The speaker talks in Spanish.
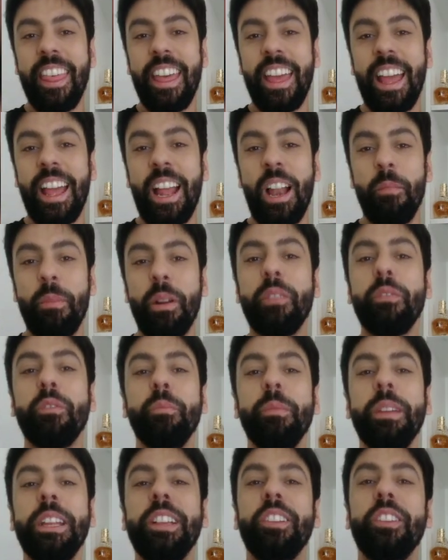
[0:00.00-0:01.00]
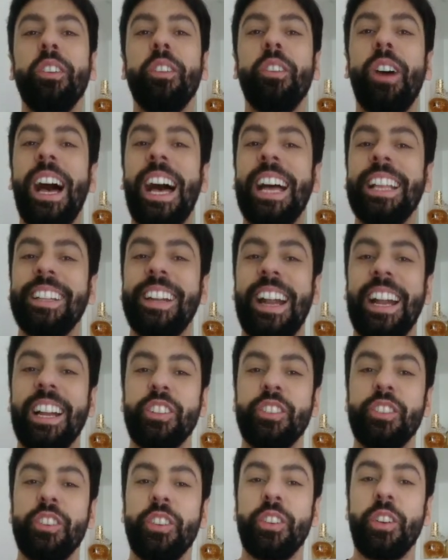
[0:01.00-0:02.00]
de el perfumito
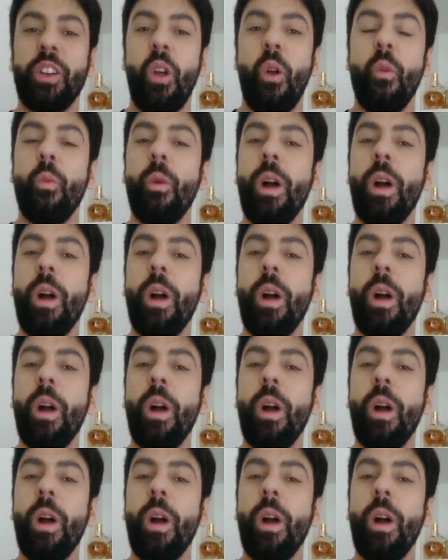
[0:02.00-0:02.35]
Attraction,